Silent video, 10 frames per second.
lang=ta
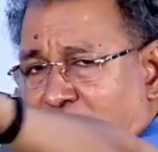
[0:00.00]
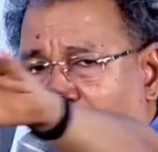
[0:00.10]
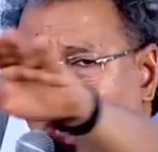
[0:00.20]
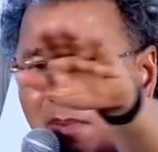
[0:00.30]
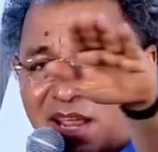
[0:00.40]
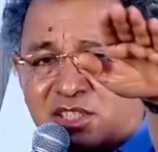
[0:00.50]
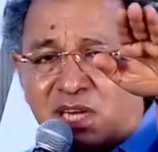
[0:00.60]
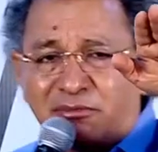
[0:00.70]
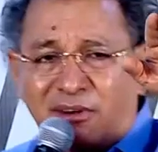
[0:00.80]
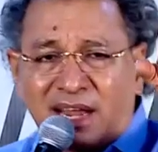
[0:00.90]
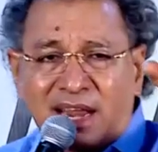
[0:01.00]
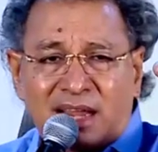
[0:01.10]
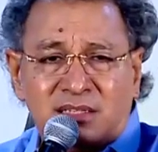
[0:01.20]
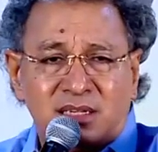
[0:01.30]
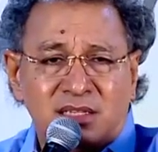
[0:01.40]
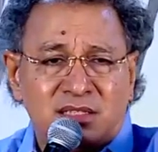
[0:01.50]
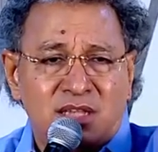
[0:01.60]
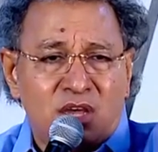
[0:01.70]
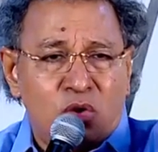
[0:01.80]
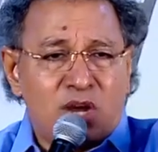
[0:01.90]
காட் பிளஸ் யூ ஃபைனான்சஸ்
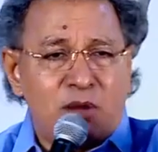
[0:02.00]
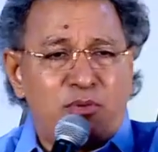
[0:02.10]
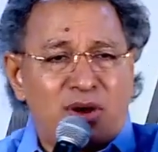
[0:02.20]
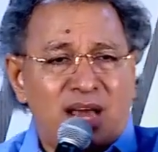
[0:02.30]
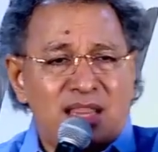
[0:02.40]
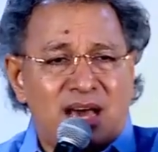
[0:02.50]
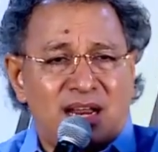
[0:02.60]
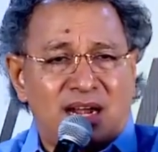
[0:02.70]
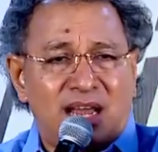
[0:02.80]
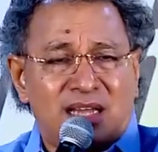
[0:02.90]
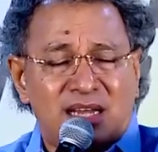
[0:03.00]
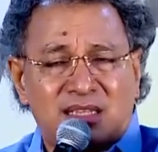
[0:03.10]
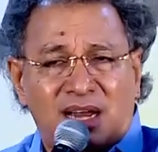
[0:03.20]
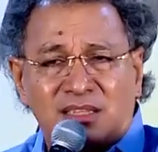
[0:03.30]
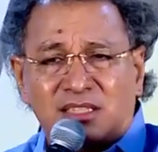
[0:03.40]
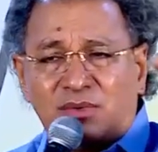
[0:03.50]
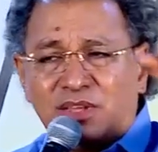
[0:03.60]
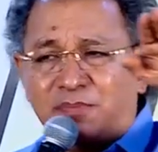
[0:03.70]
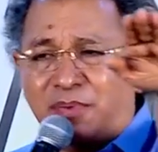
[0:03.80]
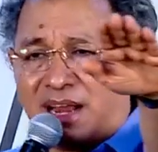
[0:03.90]
உங்கள் பொருளாதாரங்களை கர்த்தர்
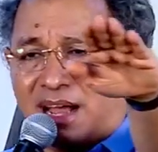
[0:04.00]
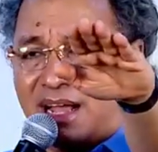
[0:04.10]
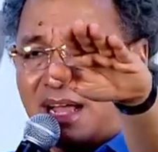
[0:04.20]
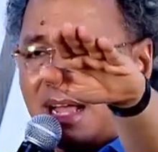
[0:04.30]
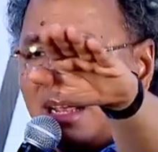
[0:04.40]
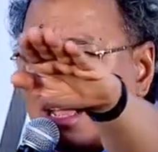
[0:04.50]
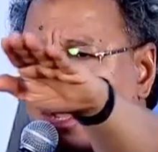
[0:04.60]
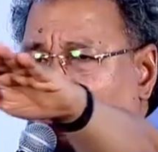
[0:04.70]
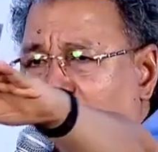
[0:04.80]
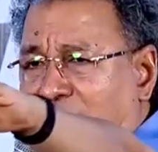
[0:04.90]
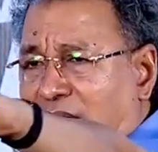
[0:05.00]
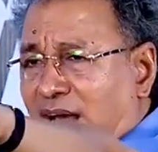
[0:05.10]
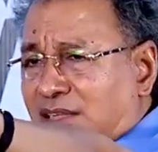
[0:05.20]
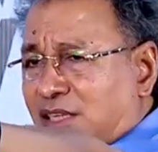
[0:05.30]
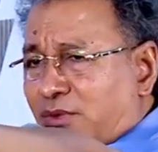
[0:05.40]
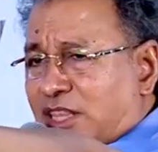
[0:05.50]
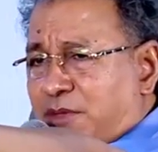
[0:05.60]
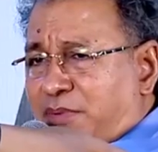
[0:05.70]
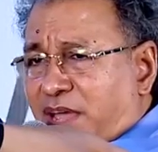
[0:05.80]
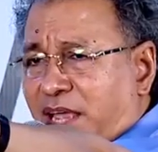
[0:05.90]
ஆசீர்வதிப்பாராக உன்னை நான்
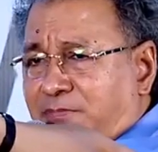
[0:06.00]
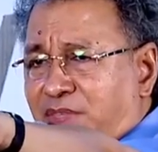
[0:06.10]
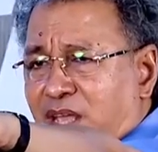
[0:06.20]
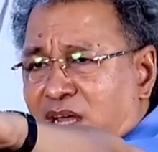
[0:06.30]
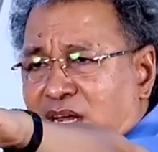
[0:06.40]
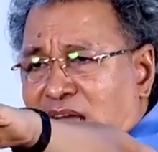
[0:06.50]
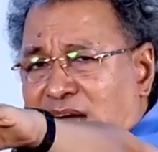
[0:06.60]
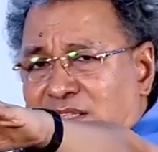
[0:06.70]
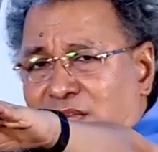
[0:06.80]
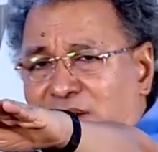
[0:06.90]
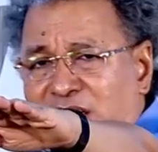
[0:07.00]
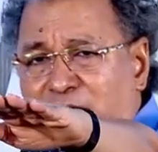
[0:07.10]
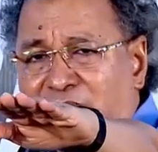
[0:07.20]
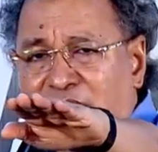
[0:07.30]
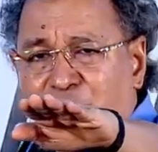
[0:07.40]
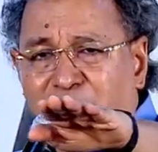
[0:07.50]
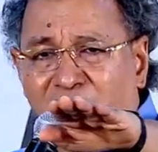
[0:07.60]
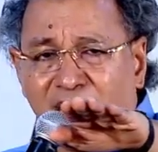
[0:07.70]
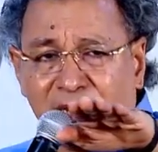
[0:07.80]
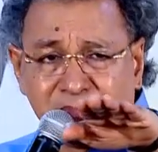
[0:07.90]
ஆசீர்வதிப்பேன் நீ ஆசீர்வாதமாக
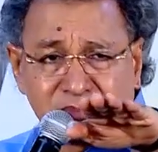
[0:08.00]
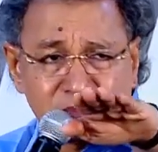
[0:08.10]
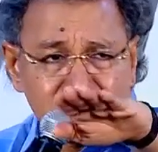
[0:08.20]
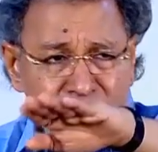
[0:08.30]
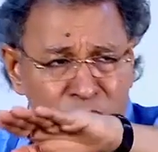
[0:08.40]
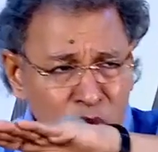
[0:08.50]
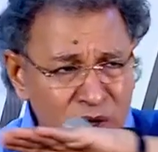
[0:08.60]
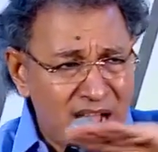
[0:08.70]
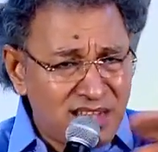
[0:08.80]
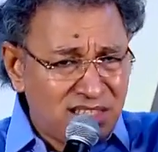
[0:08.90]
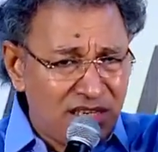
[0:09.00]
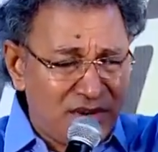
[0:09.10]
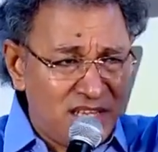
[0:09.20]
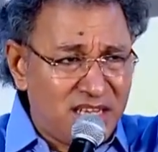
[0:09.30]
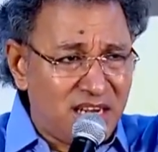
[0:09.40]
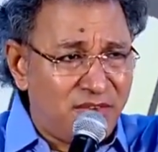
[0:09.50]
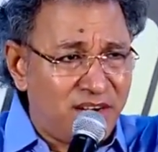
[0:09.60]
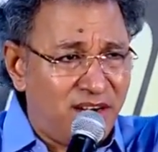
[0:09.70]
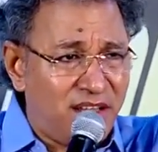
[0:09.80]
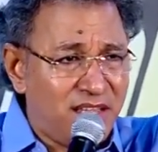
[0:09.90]
இருப்பாய் உன்னை
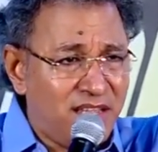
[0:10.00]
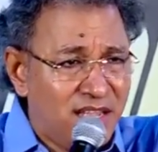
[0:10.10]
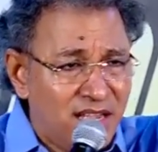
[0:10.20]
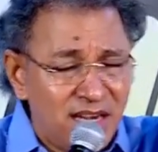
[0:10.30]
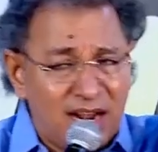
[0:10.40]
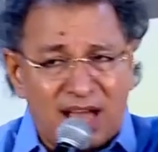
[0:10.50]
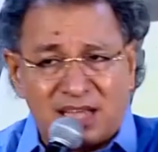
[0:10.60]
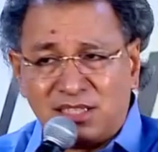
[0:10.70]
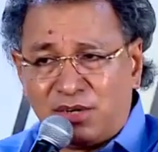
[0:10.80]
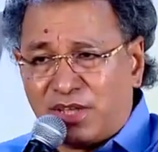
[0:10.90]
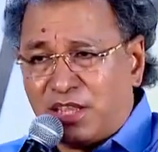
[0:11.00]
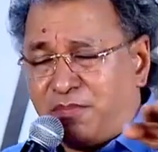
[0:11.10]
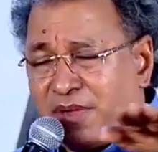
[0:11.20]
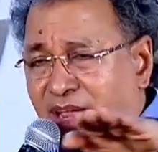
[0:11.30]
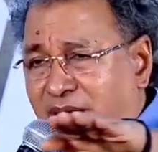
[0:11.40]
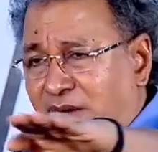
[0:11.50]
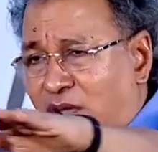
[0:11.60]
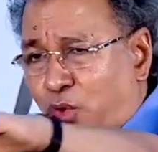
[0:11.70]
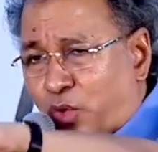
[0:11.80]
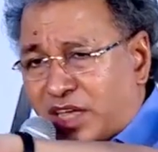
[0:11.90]
ஆசிர்வதிக்கிறவர்களை நான் ஆசிர்வதிப்பேன்
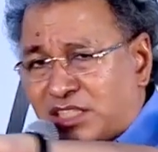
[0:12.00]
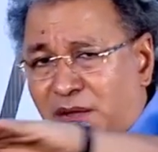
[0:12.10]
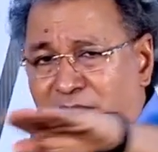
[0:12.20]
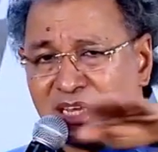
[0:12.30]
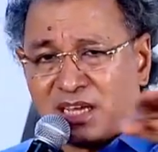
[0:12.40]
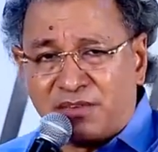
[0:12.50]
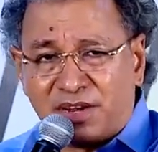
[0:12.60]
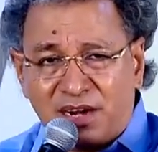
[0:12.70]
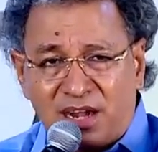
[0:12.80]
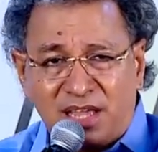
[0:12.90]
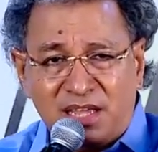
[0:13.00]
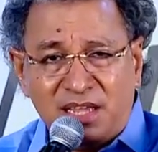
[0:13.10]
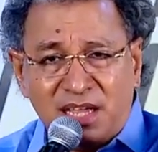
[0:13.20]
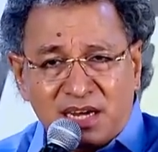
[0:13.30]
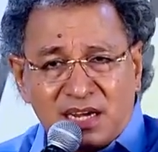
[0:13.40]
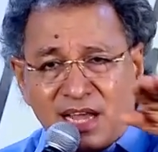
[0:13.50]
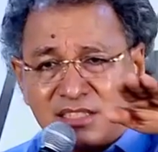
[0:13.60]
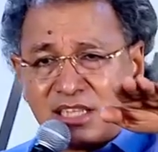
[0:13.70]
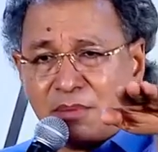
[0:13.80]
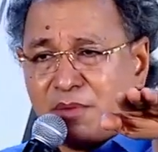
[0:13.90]
உன்னை சபிக்கிறவர்களை நான்
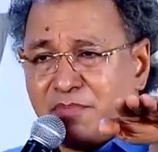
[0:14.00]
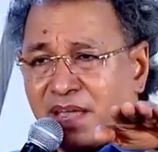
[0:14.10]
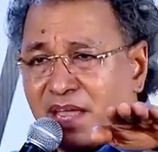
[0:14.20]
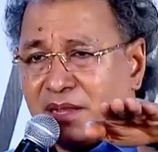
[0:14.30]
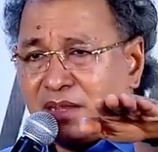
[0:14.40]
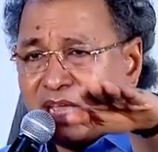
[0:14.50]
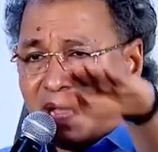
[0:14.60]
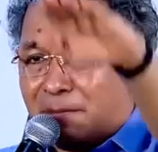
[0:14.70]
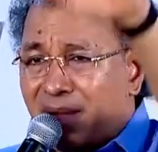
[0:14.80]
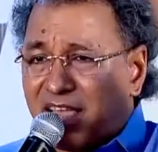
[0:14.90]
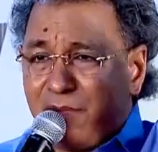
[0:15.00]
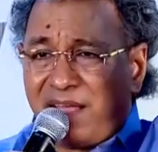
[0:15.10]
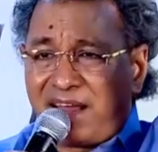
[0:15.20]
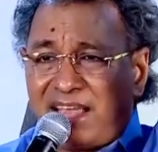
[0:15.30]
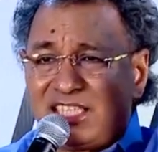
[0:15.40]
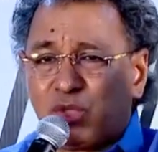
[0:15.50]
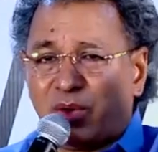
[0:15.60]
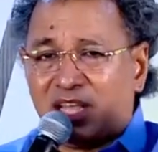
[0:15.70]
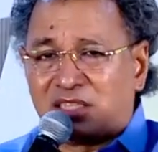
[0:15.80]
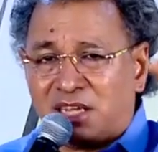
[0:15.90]
சபிப்பேன் மகிமையின்
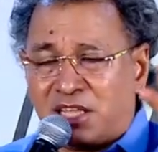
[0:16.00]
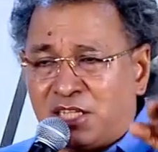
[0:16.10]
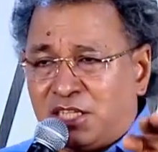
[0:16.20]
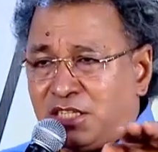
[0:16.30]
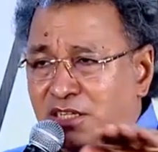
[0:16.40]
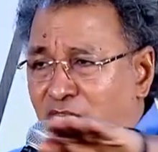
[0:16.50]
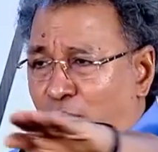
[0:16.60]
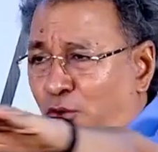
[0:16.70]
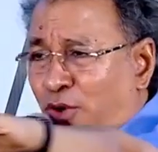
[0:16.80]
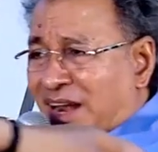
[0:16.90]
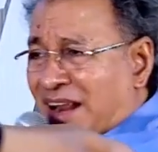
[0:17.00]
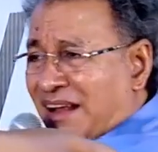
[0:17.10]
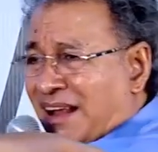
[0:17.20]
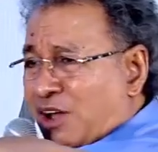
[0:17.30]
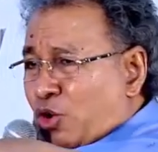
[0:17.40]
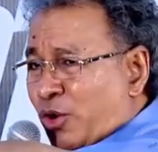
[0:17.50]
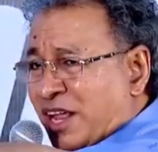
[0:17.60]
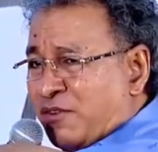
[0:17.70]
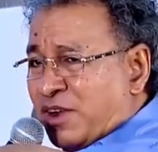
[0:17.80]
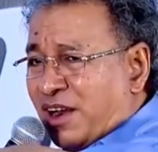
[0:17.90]
ஐஸ்வர்யத்திலிருந்து உங்கள் எல்லா
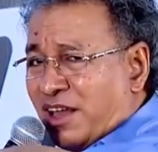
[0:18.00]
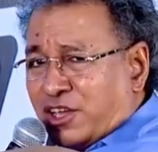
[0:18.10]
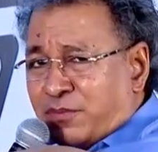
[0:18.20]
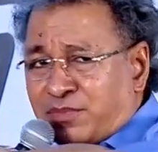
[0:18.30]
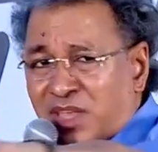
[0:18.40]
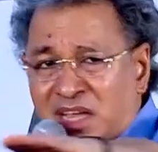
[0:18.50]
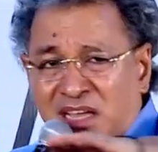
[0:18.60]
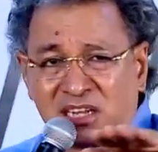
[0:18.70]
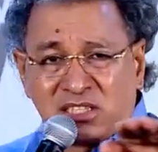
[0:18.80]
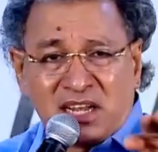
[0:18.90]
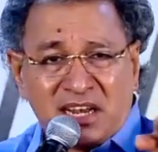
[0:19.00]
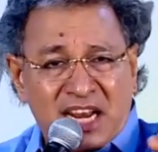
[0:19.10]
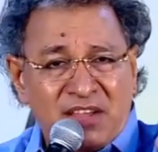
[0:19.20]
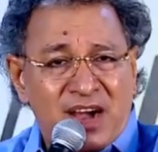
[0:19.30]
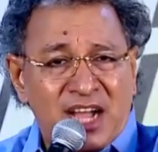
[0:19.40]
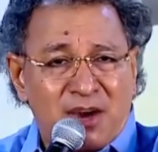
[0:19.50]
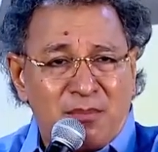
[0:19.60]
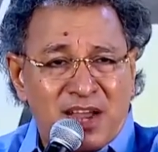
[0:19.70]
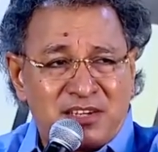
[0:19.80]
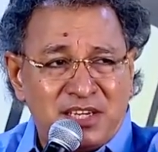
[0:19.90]
குறைவுகளையும் கர்த்த நிறைவாக
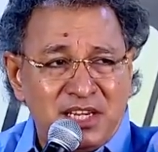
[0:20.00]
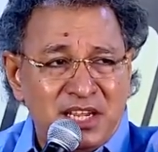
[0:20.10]
மாற்றி